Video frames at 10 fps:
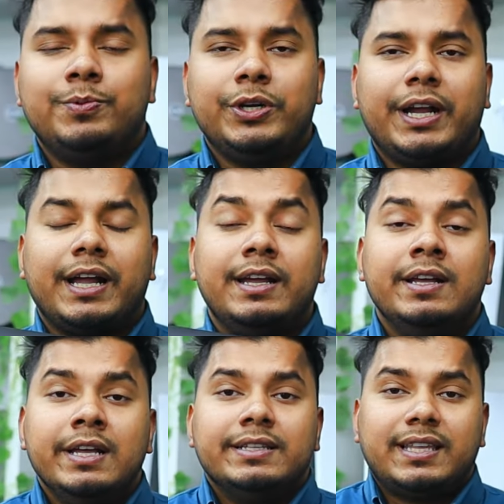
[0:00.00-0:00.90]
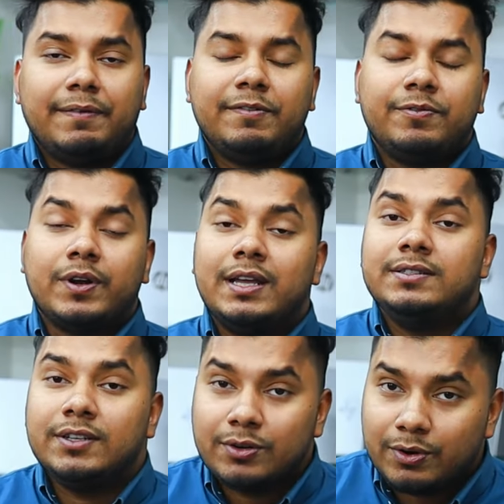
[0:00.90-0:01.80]
নব্বই টাকায় সেভেন ফোর নাইন
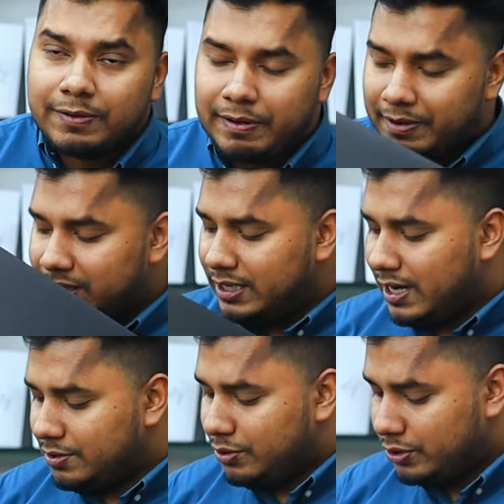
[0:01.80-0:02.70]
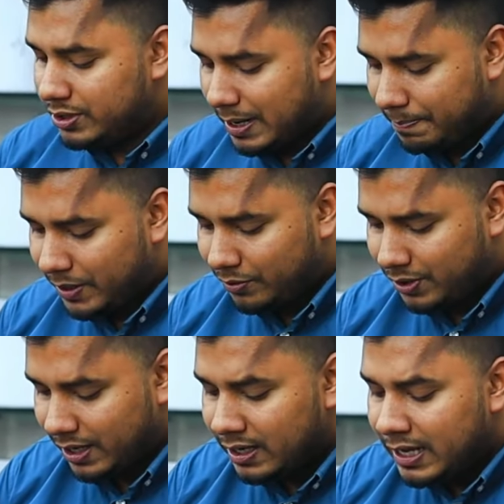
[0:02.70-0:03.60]
জিরো কোরাই ফাইভ এইট জেন আট দুশো ছাপ্পান্ন
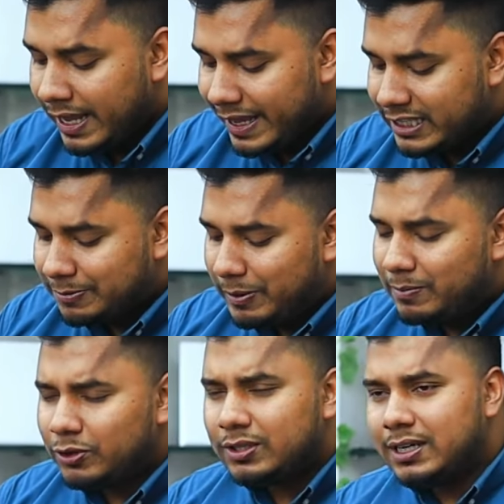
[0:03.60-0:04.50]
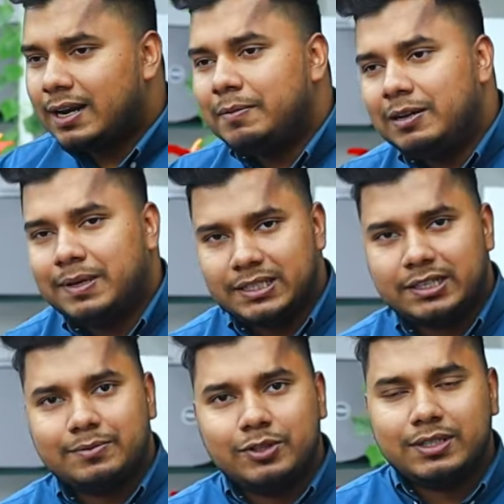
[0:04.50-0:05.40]
দিয়ে এইচপির মধ্যে যারা মিড
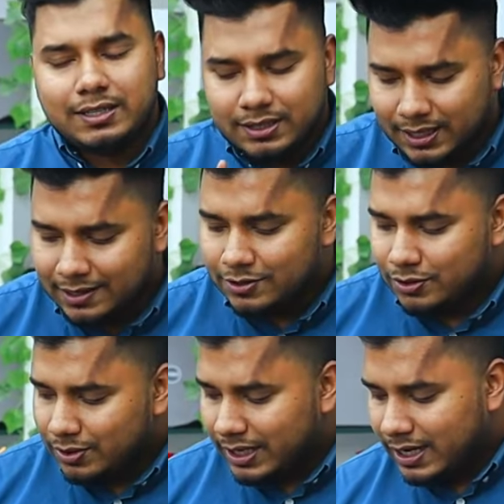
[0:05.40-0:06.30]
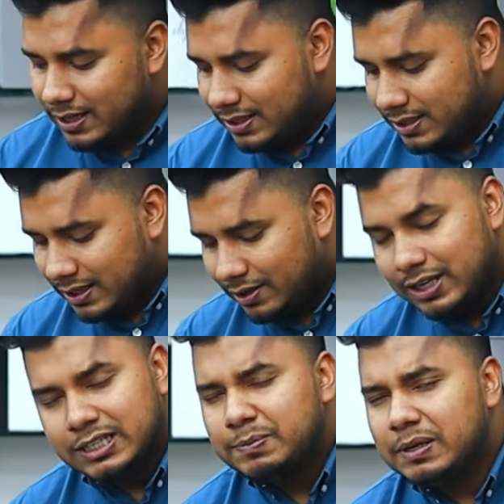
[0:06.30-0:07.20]
বাজেটের মধ্যে চাচ্ছেন তাদের জন্য দেখিয়ে দিচ্ছি কারণ
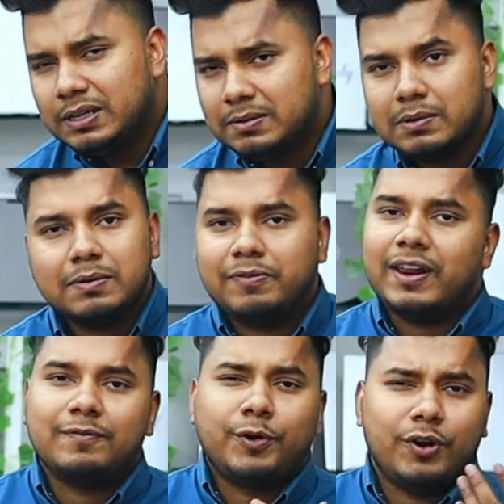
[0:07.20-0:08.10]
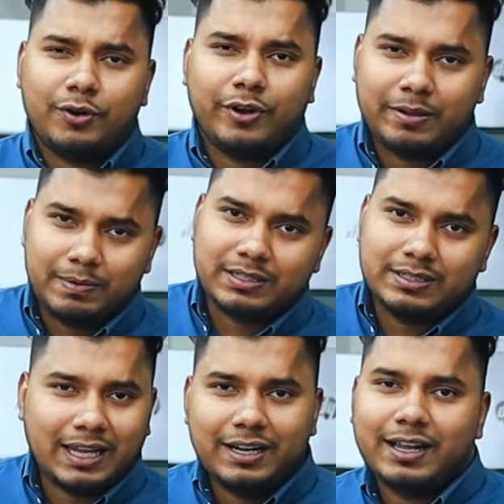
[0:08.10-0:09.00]
এইচপির ফ্যান ফলোয়ার অনেক
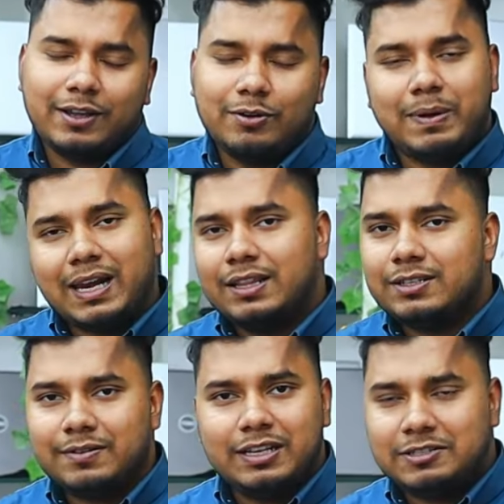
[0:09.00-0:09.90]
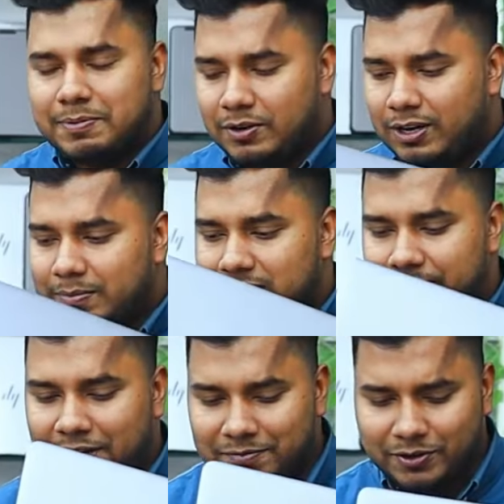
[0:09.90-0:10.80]
বেশি জানি না কেন বাংলাদেশের এইচপির অনেক
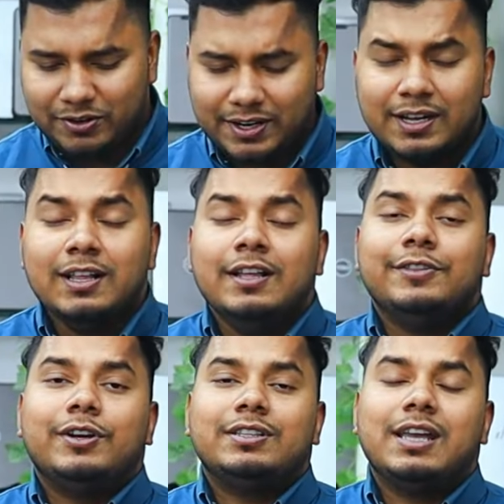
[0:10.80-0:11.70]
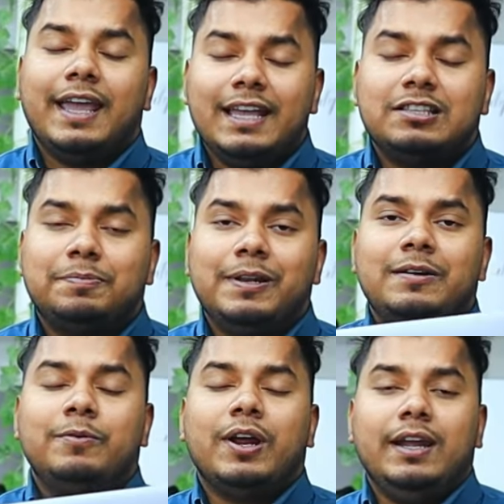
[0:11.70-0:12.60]
বেশি ফ্যান ফলোয়ার তো এটা হচ্ছে এইচপি
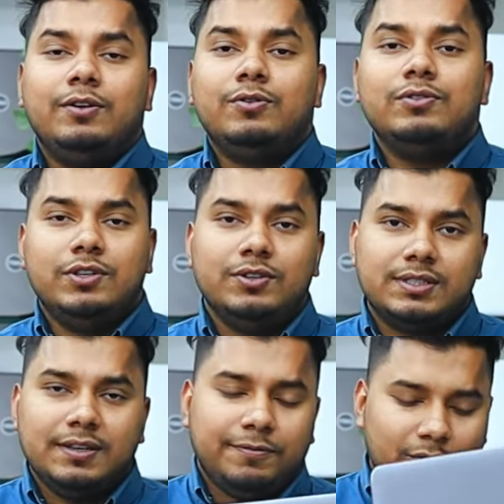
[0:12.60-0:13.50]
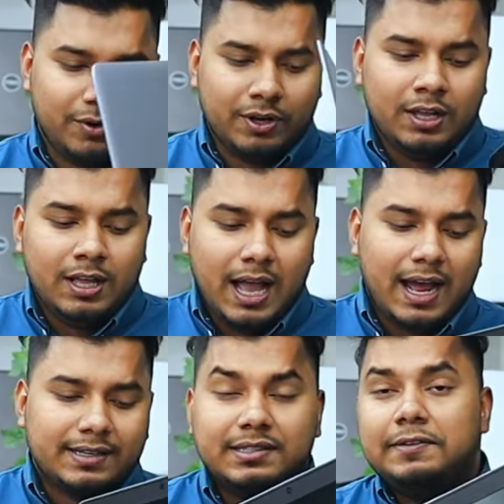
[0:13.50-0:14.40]
লিটবুক এইট টু জিরো জি ফোর
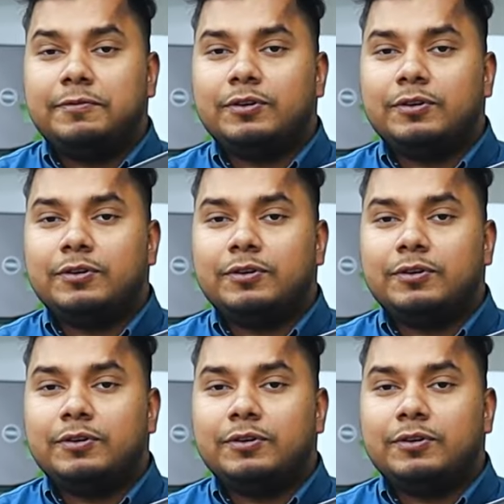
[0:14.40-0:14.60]
আর জি